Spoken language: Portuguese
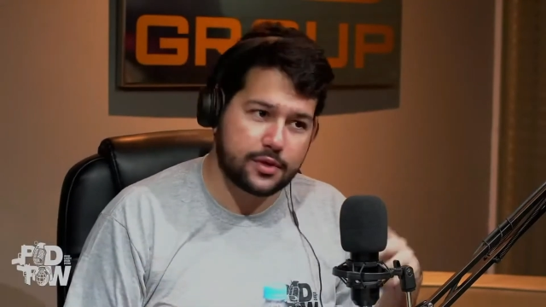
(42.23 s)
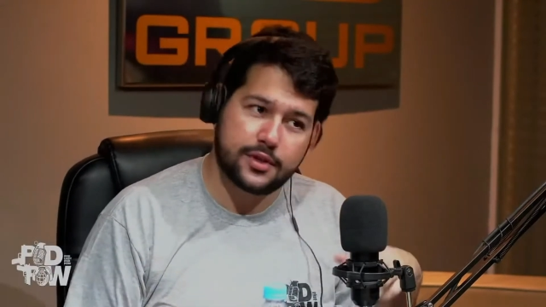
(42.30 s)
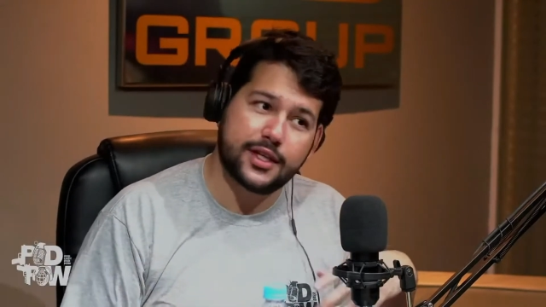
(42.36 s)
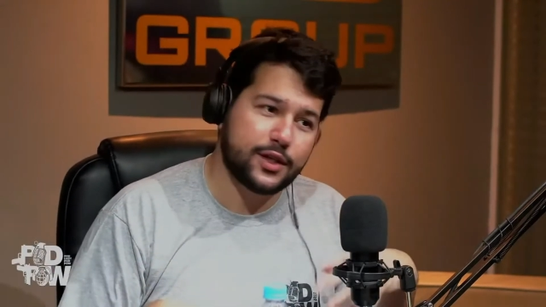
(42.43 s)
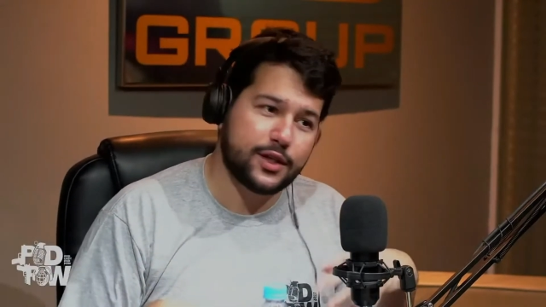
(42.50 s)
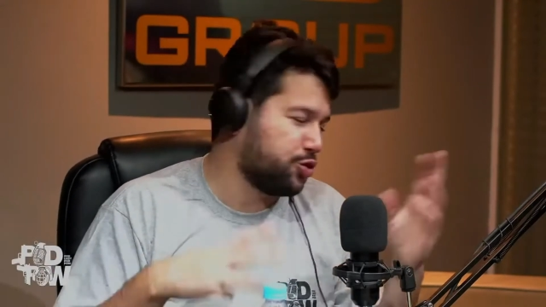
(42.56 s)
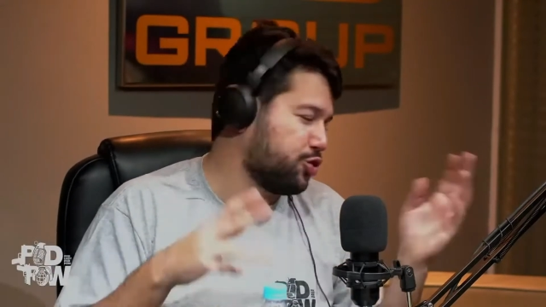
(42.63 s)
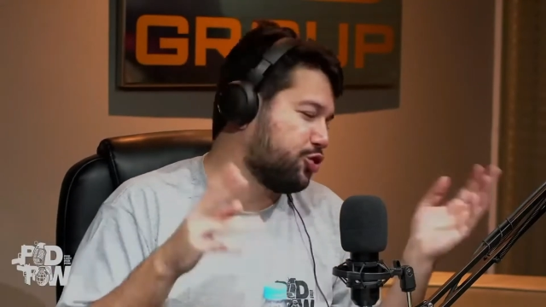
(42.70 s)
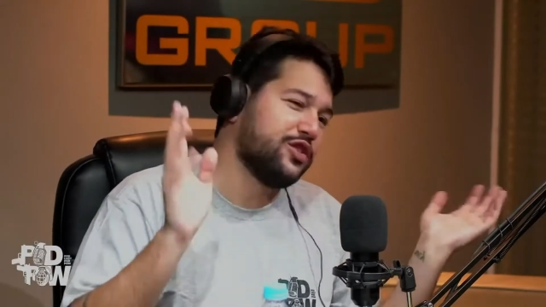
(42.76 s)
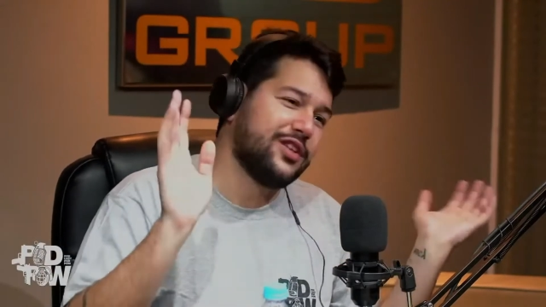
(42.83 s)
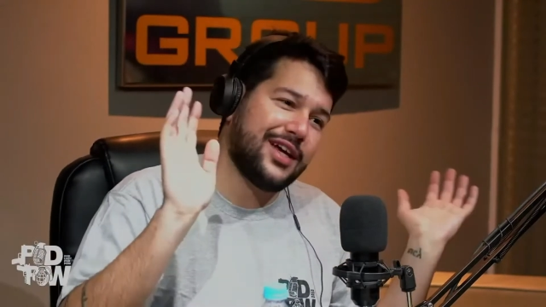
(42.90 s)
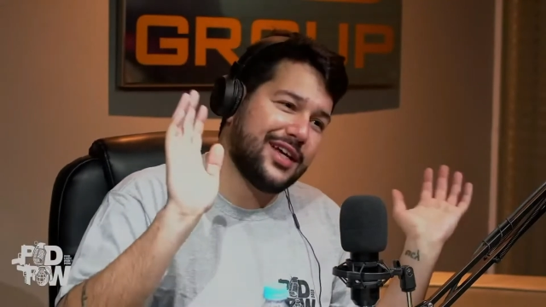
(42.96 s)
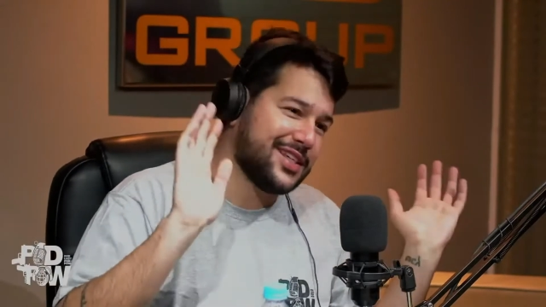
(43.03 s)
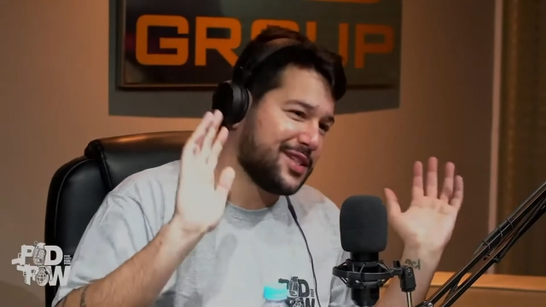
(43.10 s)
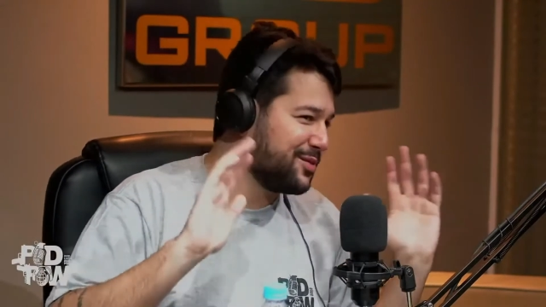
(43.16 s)
o
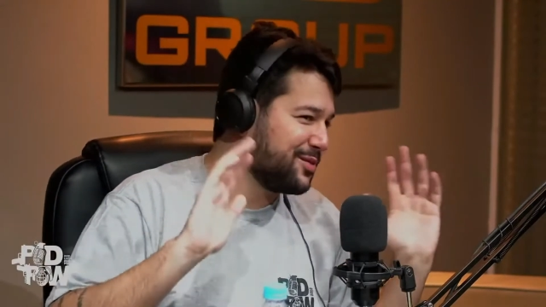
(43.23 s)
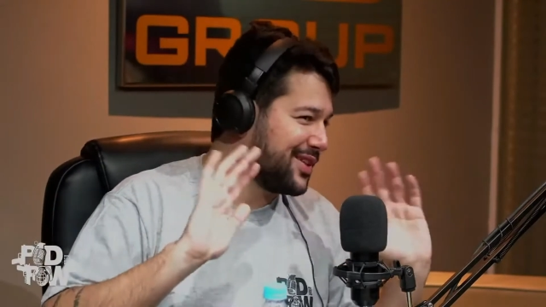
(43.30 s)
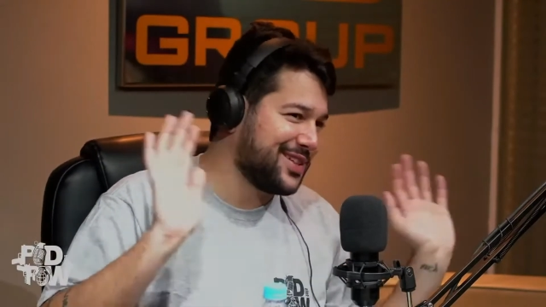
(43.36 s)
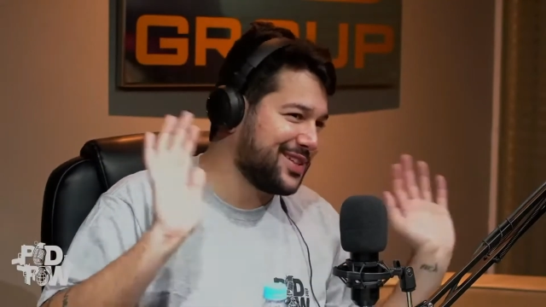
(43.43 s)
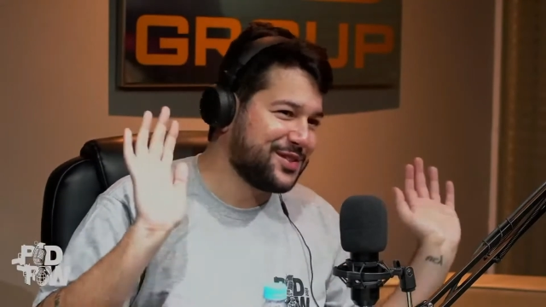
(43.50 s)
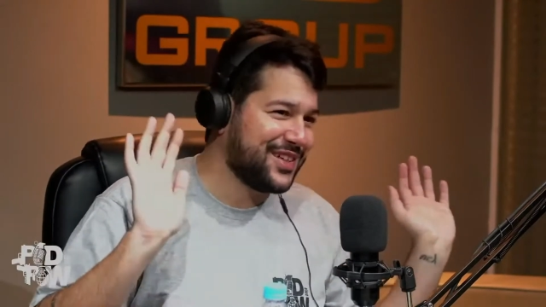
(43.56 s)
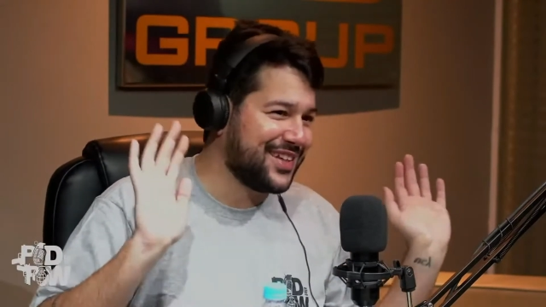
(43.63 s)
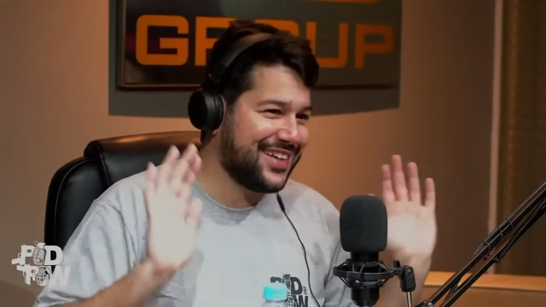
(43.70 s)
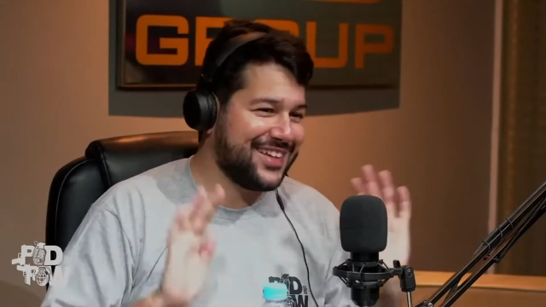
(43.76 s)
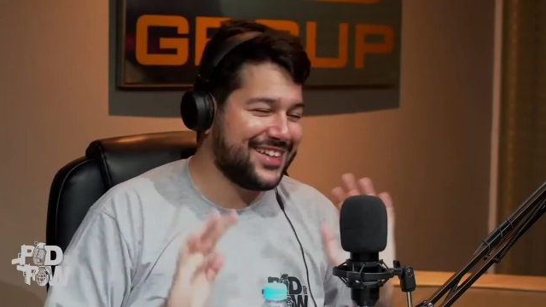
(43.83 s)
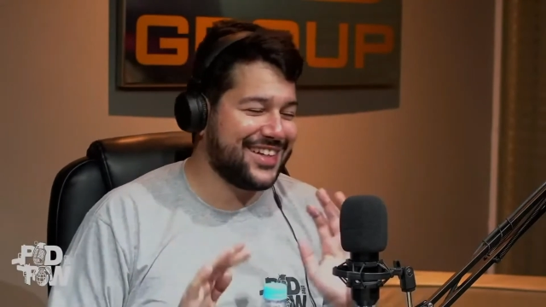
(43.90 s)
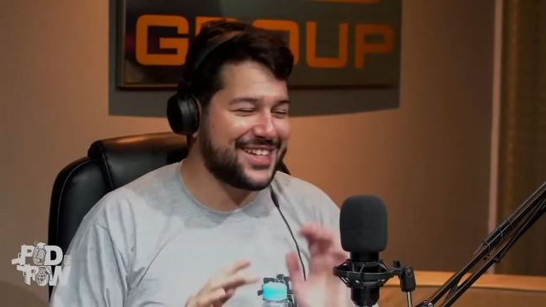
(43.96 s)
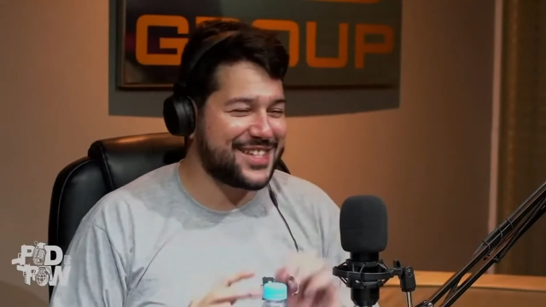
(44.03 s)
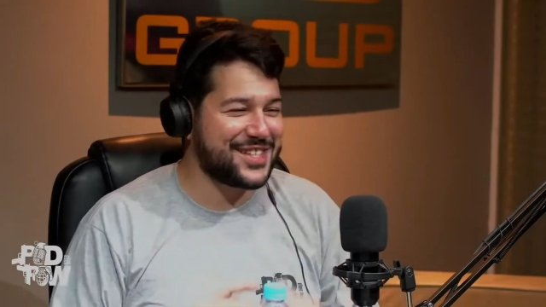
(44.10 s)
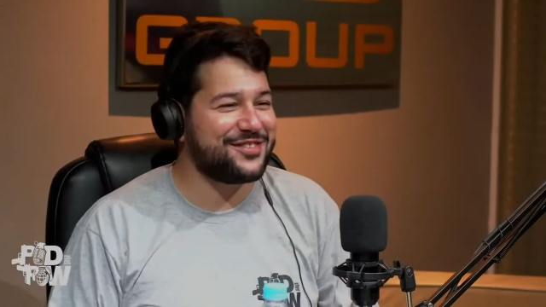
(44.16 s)
judaísmo, então nem, nem
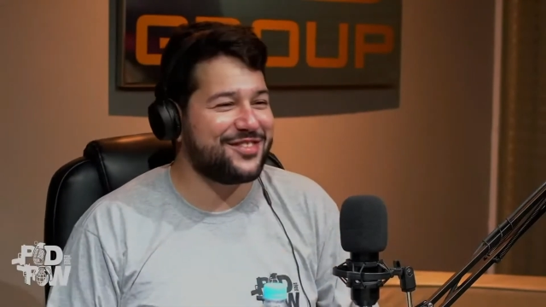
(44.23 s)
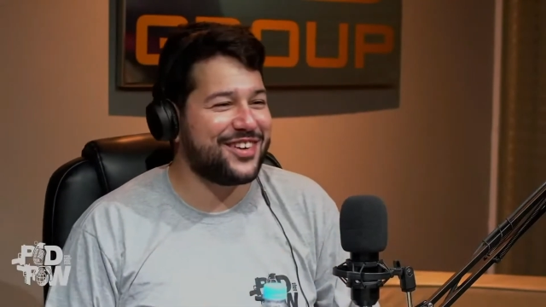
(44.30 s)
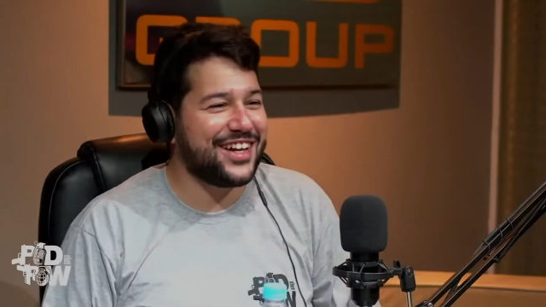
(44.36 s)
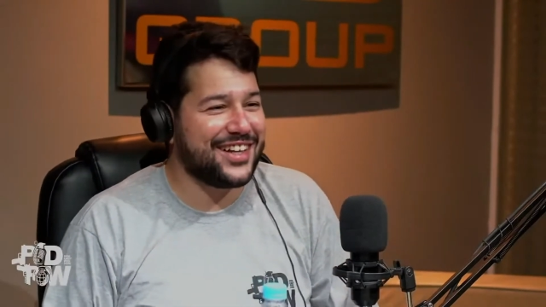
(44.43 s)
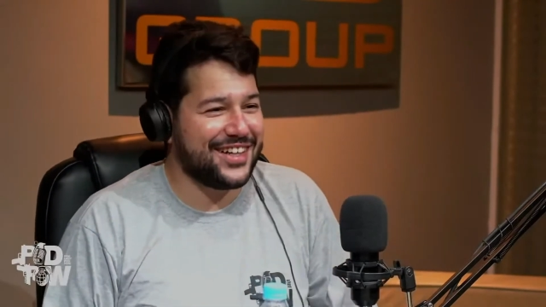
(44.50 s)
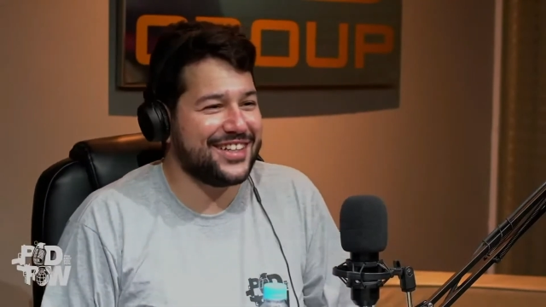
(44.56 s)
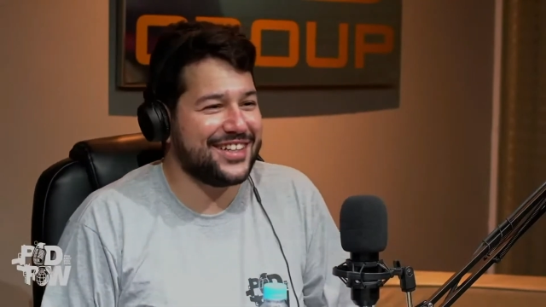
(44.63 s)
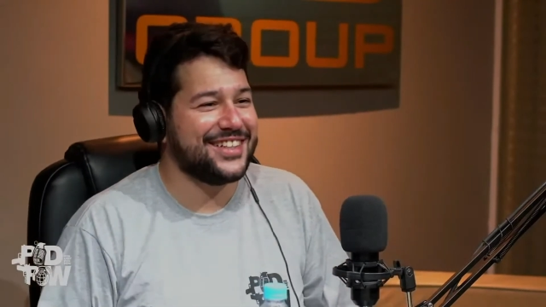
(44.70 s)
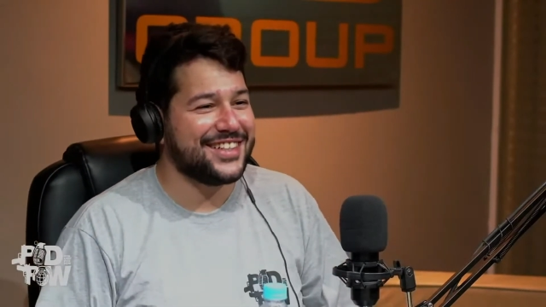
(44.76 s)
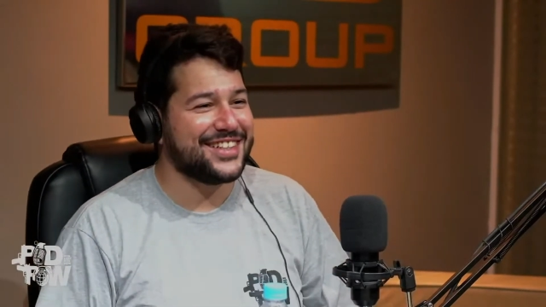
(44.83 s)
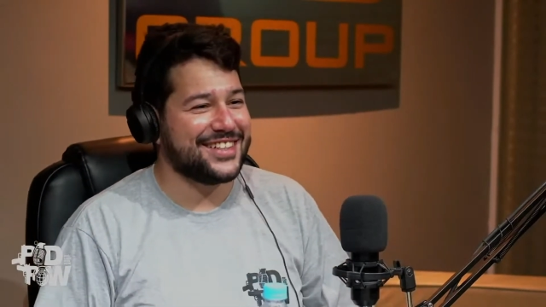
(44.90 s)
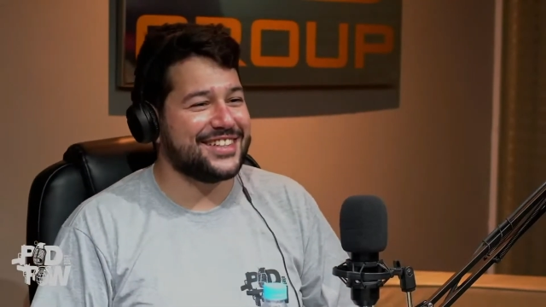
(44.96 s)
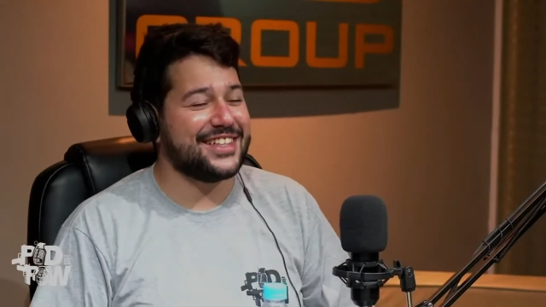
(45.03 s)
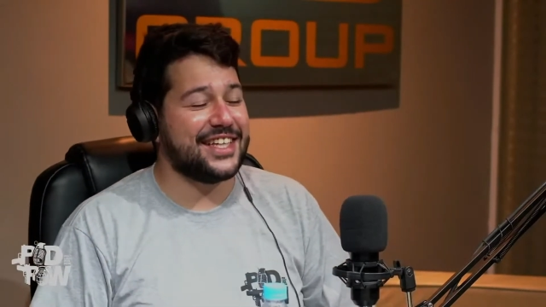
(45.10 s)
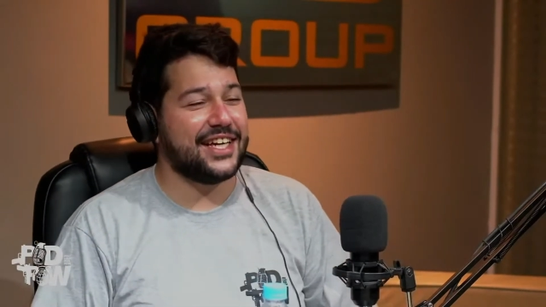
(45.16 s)
se fala. se fala.
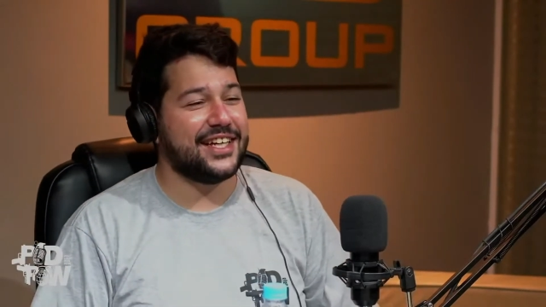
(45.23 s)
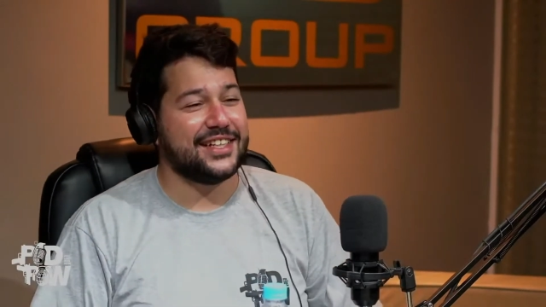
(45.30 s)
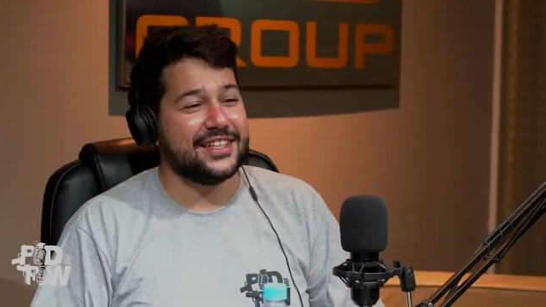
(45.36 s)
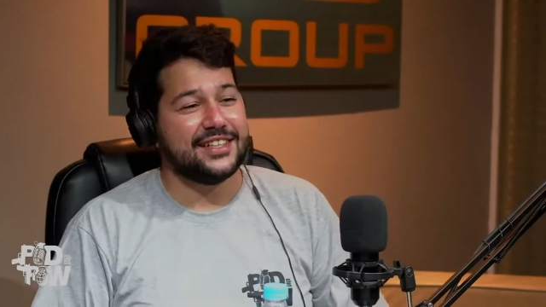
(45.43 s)
Né?